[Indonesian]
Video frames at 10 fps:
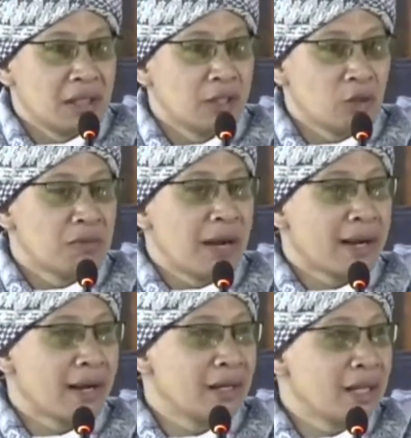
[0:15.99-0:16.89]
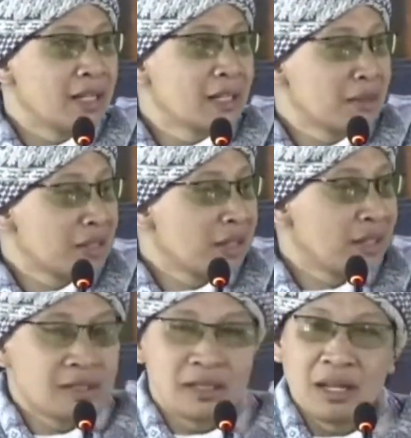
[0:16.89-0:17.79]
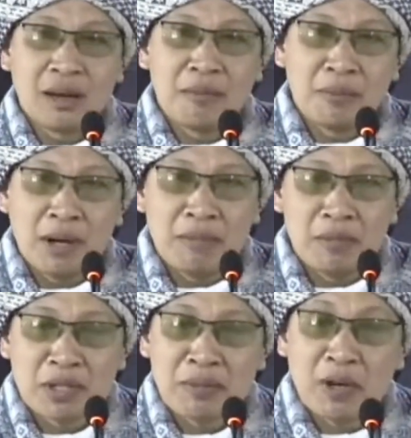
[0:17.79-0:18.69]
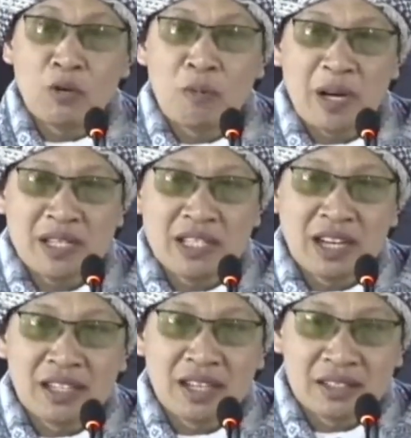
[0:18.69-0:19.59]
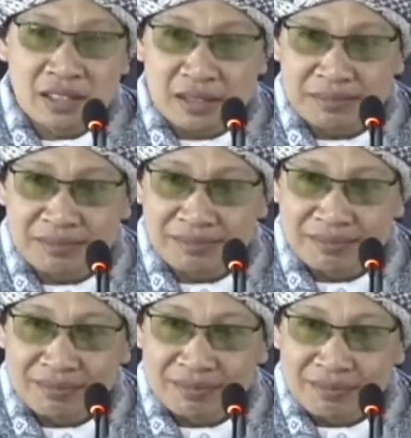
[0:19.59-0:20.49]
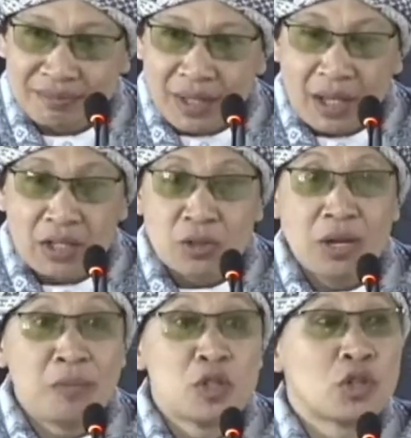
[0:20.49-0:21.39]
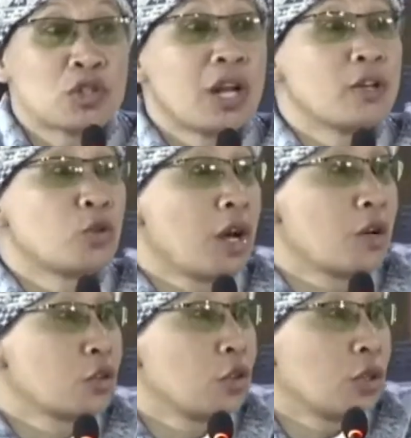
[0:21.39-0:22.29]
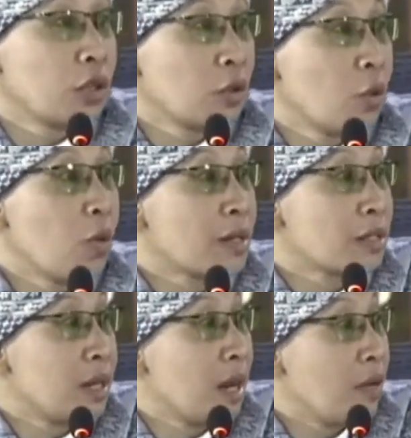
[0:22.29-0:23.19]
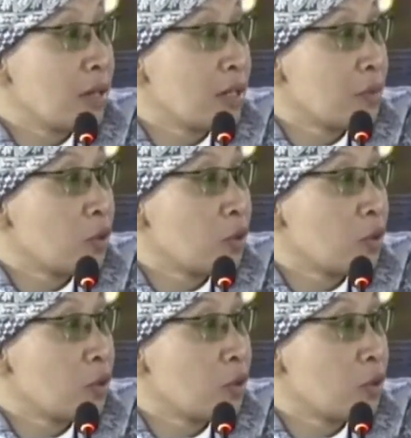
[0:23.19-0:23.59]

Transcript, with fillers: Itu makan dilihat sama sang istri lab lap lab, sampai lupa istrinya nggak dikasih sudah bersetuju setelah itu langsung keluar sendawan